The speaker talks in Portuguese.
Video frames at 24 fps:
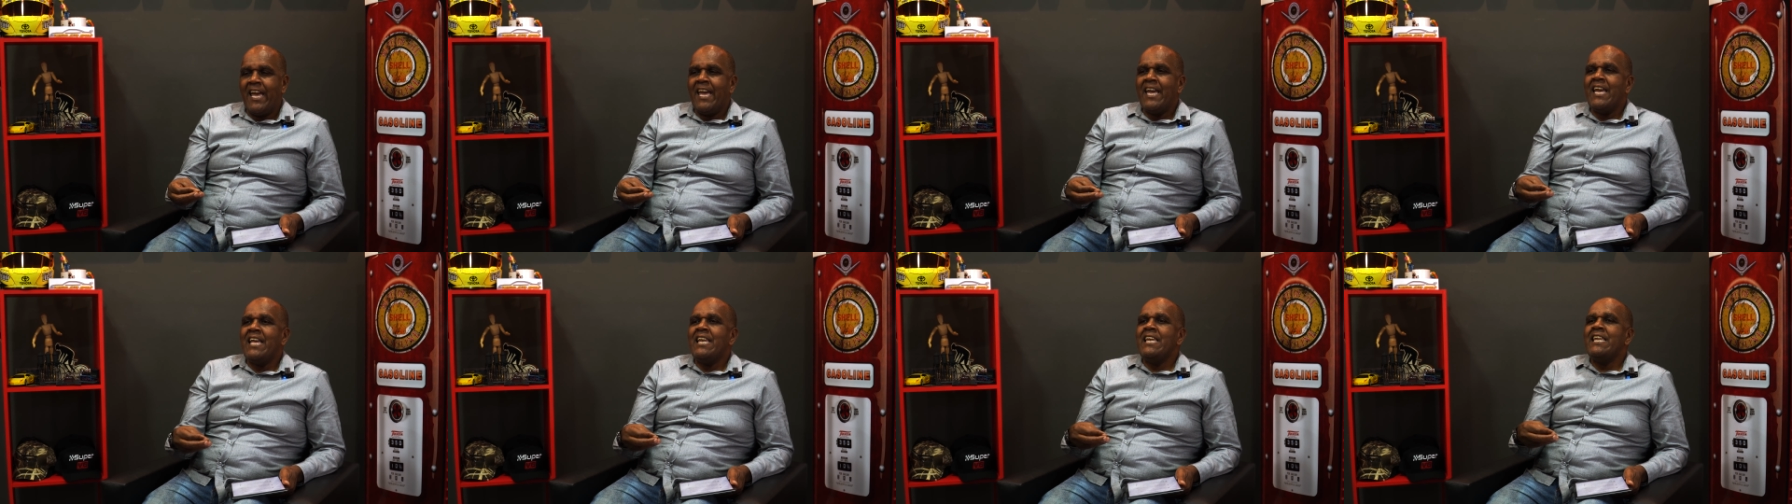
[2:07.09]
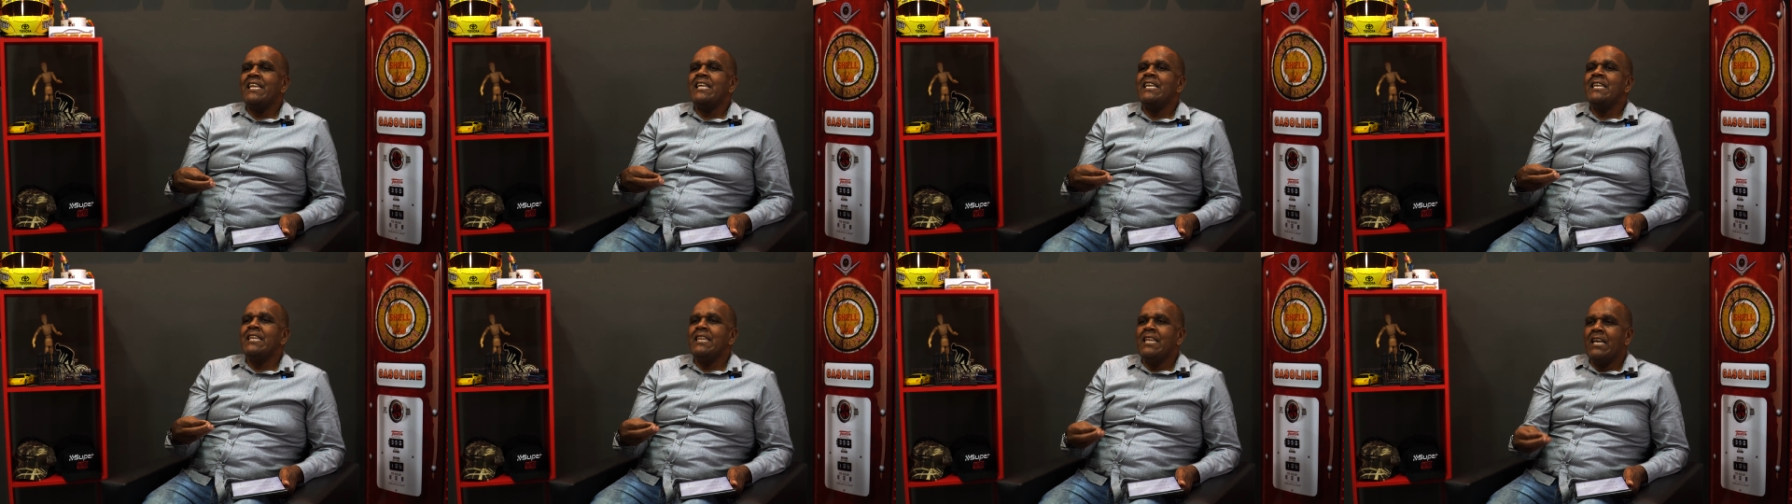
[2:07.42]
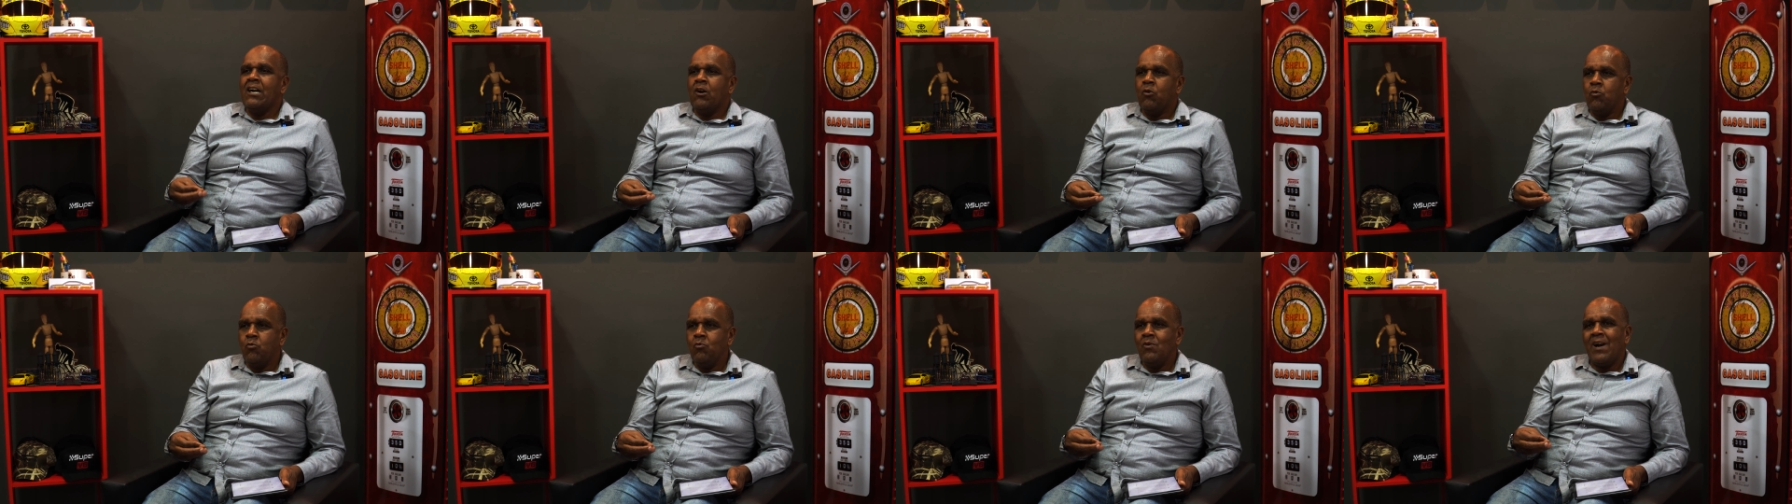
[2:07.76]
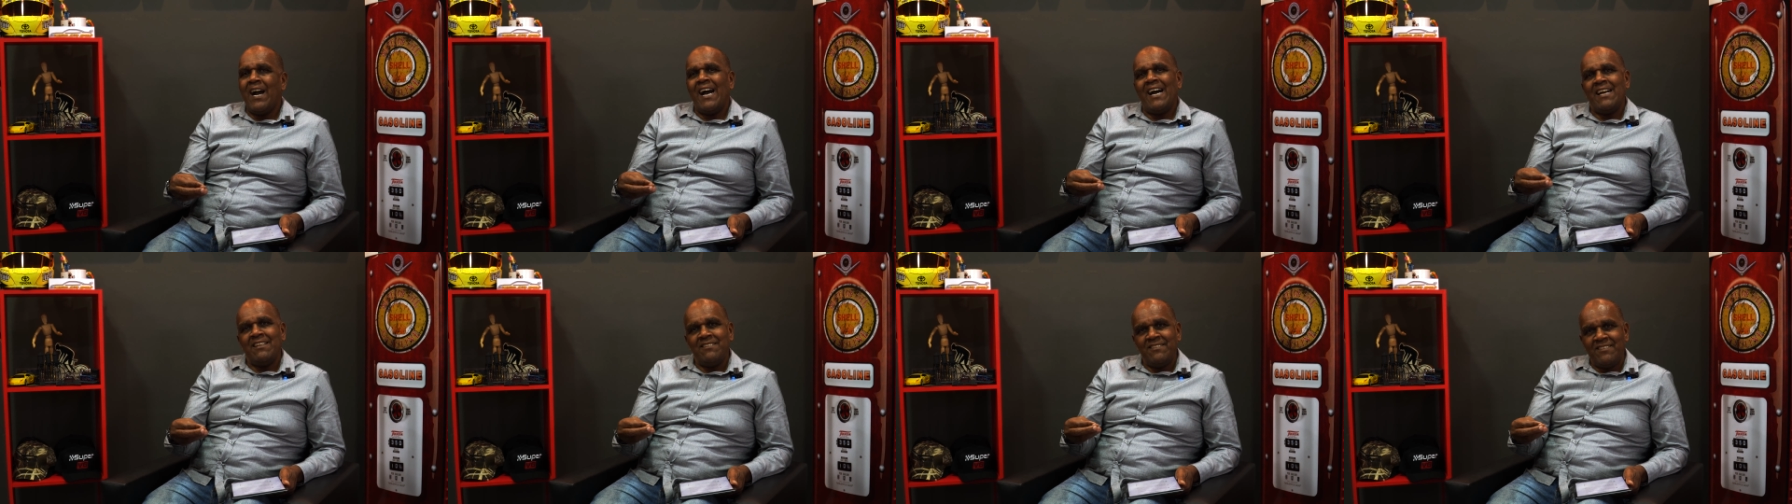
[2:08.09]
ele não
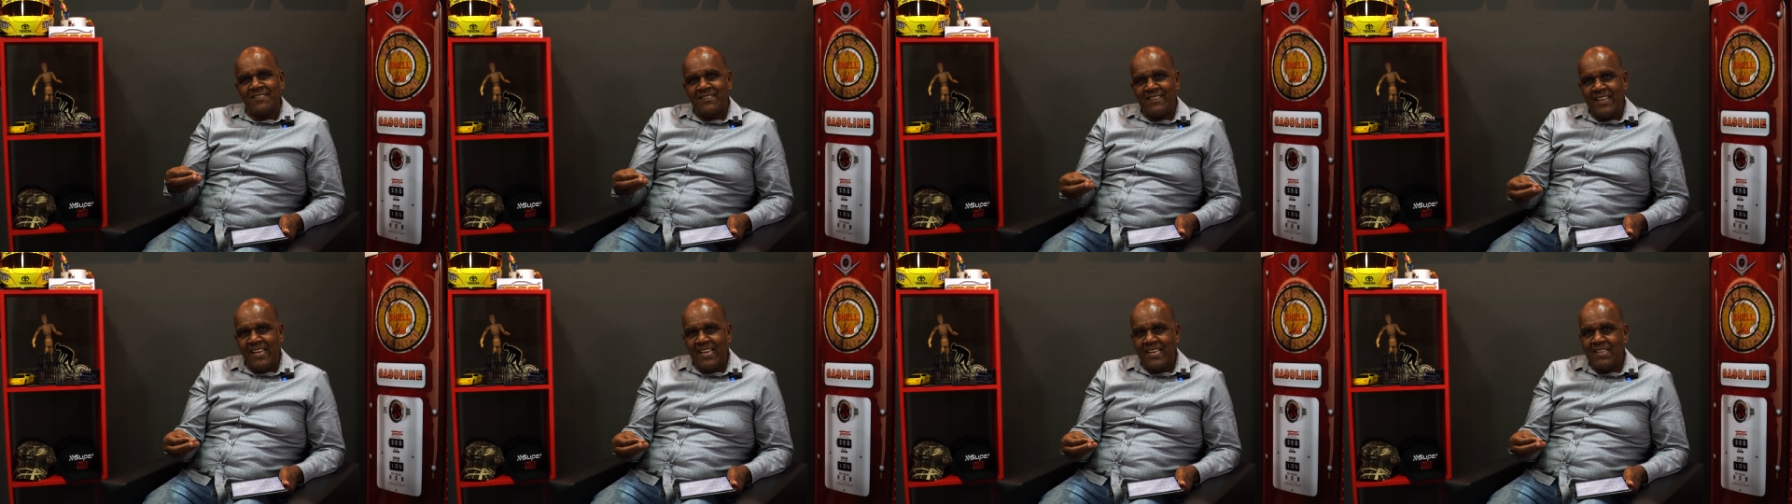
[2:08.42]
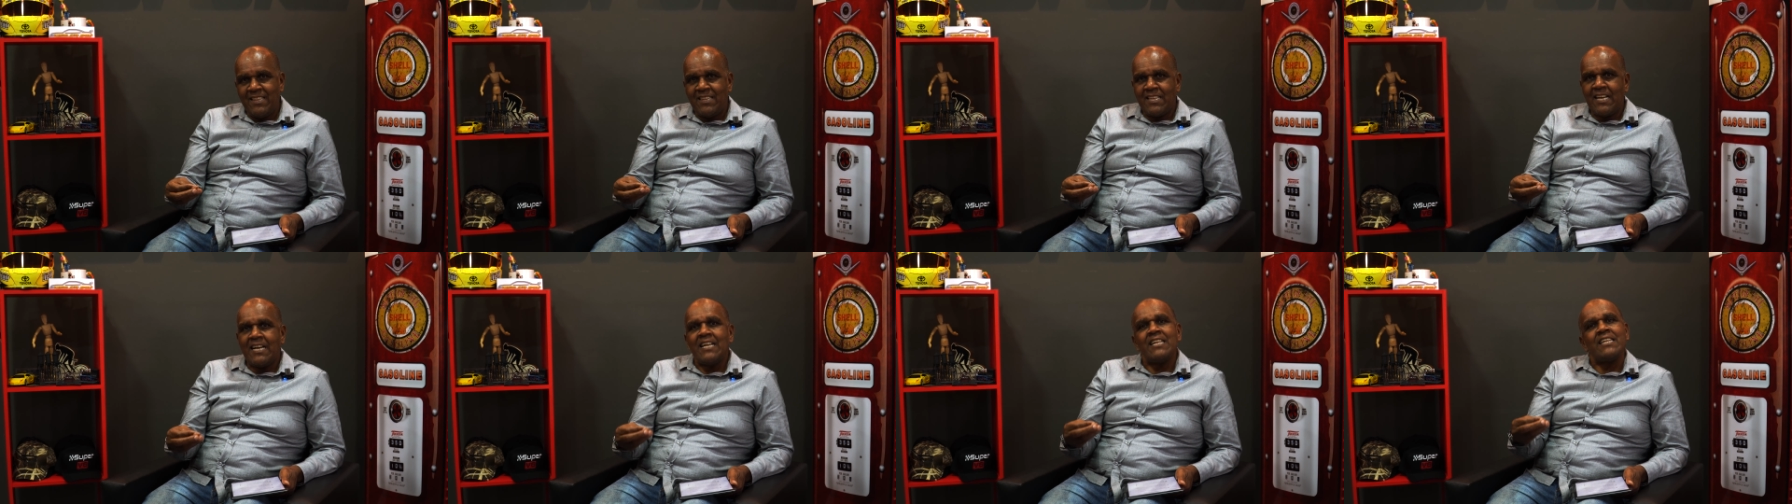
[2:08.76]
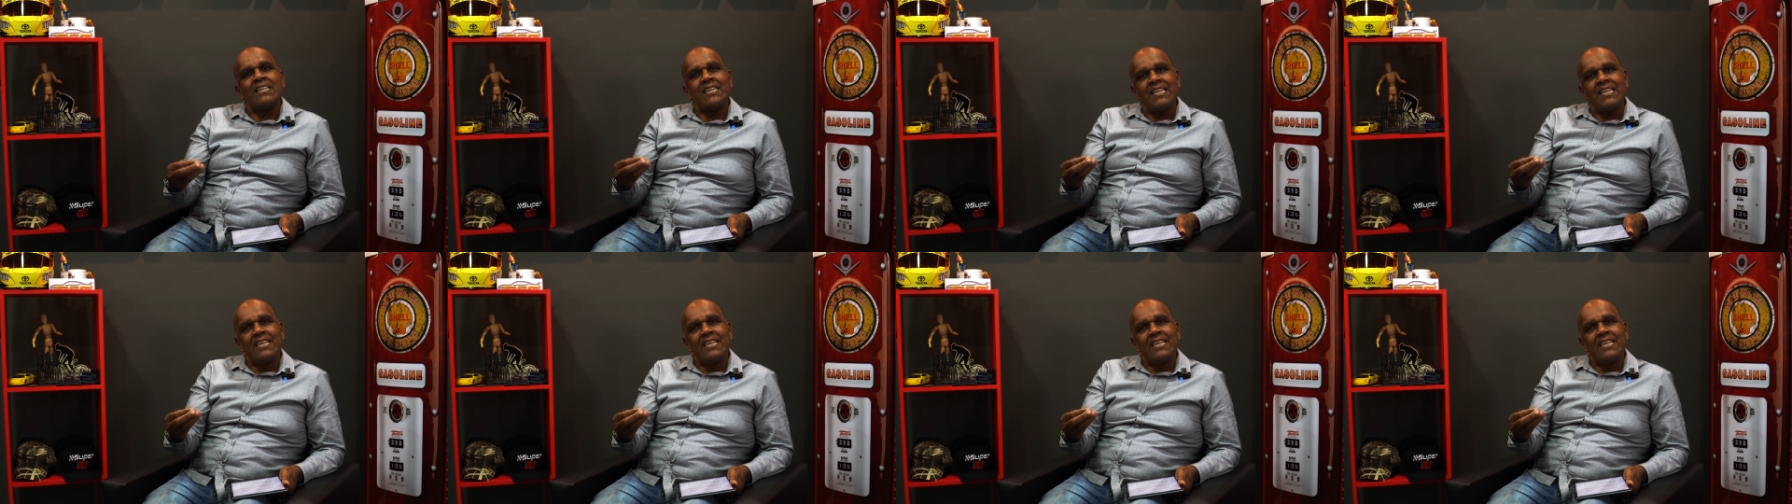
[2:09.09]
aceita